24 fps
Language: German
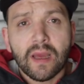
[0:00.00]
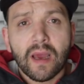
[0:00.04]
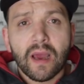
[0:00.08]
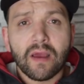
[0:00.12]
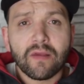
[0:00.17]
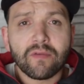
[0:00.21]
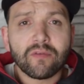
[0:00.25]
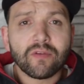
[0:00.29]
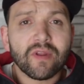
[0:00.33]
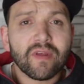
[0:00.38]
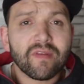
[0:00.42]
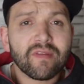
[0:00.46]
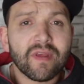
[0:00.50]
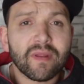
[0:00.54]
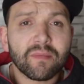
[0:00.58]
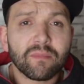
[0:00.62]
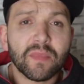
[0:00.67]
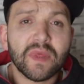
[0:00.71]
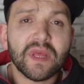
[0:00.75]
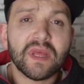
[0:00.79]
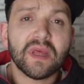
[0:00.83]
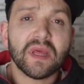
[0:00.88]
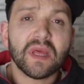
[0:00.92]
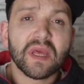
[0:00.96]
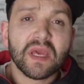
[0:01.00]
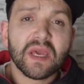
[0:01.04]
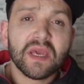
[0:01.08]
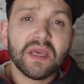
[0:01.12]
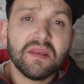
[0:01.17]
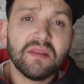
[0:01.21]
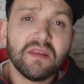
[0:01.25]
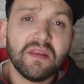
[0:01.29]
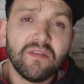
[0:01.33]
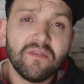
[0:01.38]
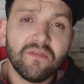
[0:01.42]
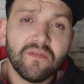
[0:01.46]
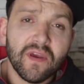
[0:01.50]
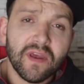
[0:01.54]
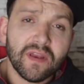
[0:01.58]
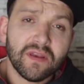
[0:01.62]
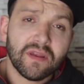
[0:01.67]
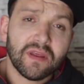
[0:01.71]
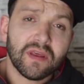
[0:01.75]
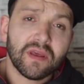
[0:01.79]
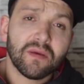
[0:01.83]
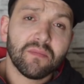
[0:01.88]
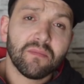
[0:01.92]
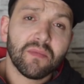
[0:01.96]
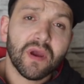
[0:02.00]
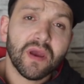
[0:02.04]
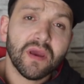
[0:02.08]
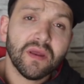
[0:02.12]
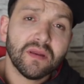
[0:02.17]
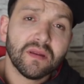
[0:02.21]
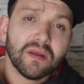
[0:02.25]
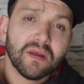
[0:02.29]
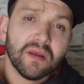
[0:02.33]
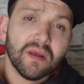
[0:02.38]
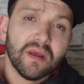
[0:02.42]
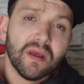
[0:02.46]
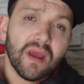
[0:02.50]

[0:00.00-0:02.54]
Also das hat mich richtig fertig gemacht.